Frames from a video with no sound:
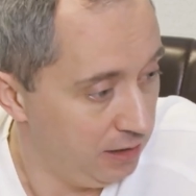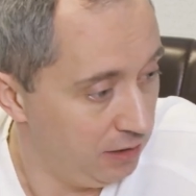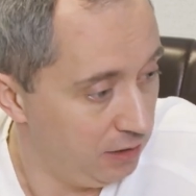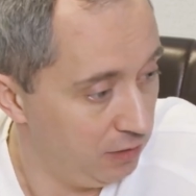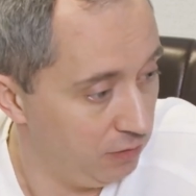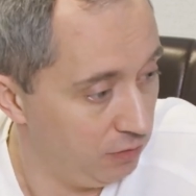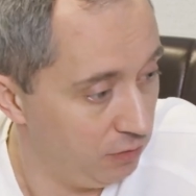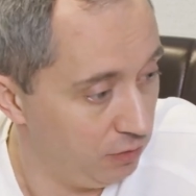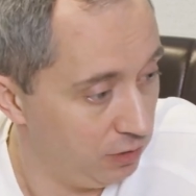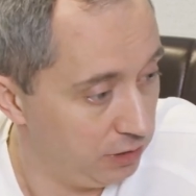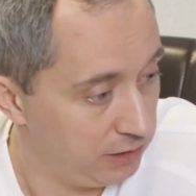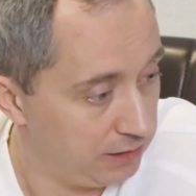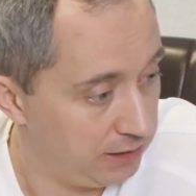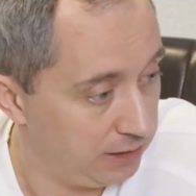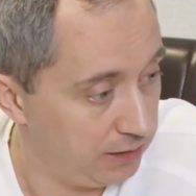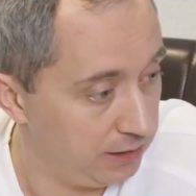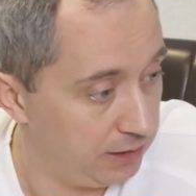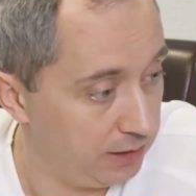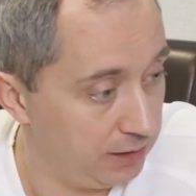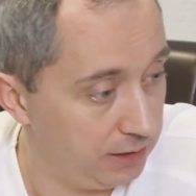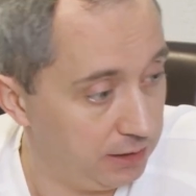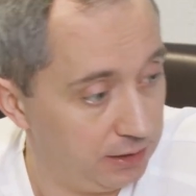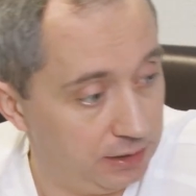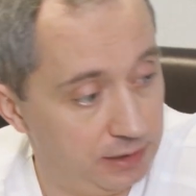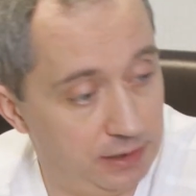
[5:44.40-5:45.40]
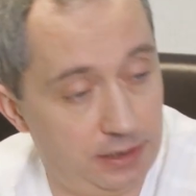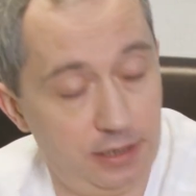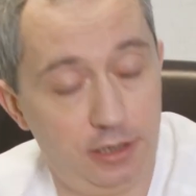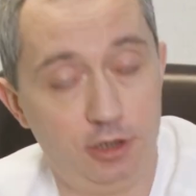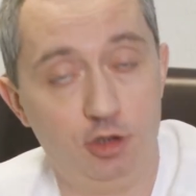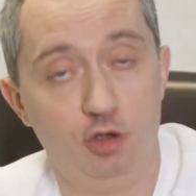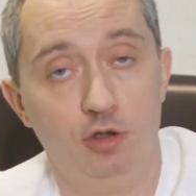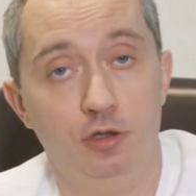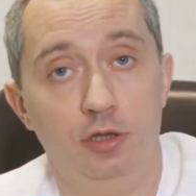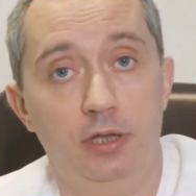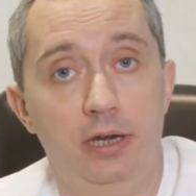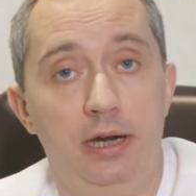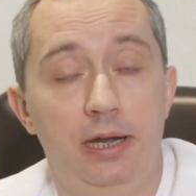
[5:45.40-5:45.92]
Вот. Так
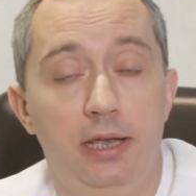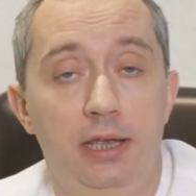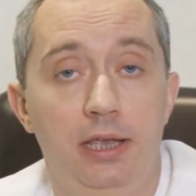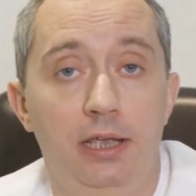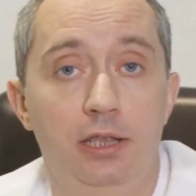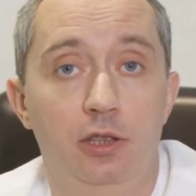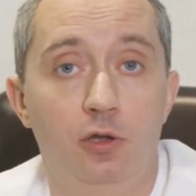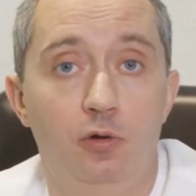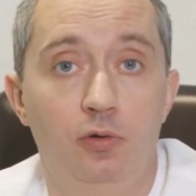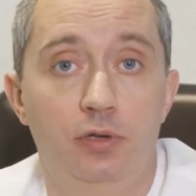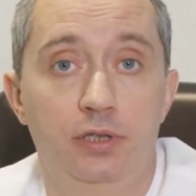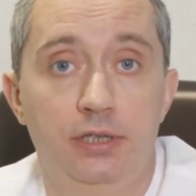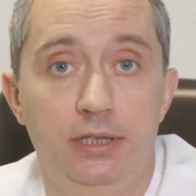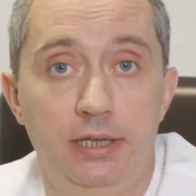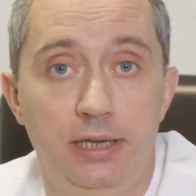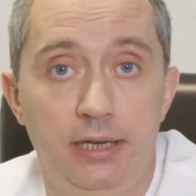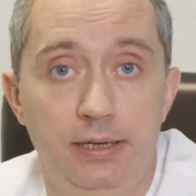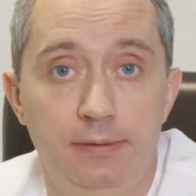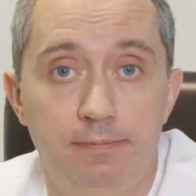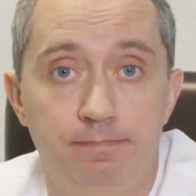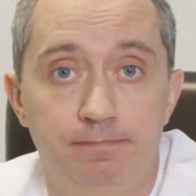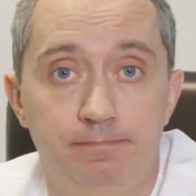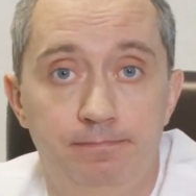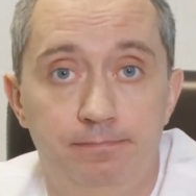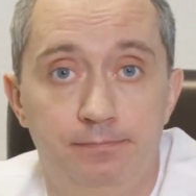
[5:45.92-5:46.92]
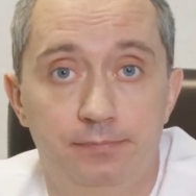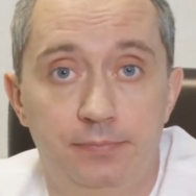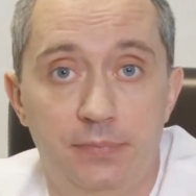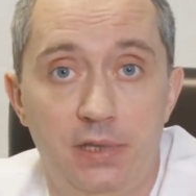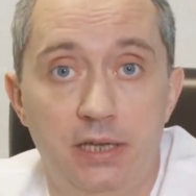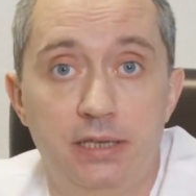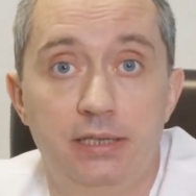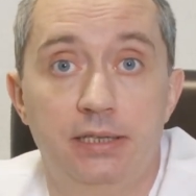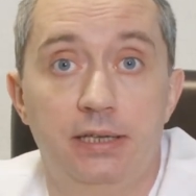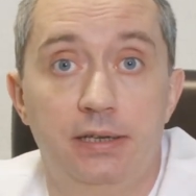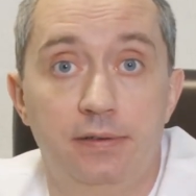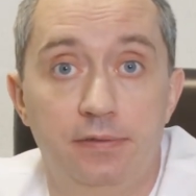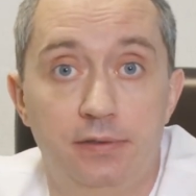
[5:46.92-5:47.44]
что, дорогие друзья,
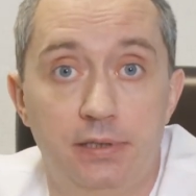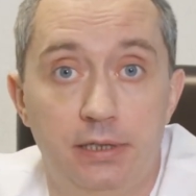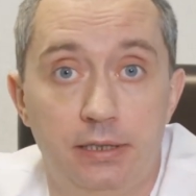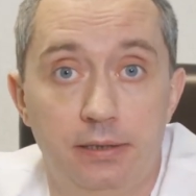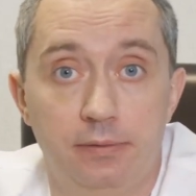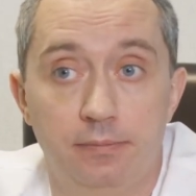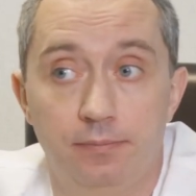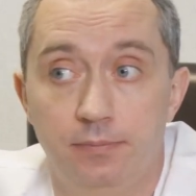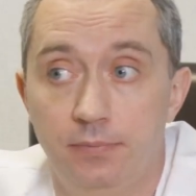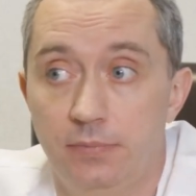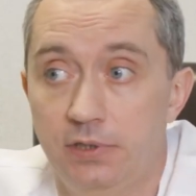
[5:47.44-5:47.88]
до завтра.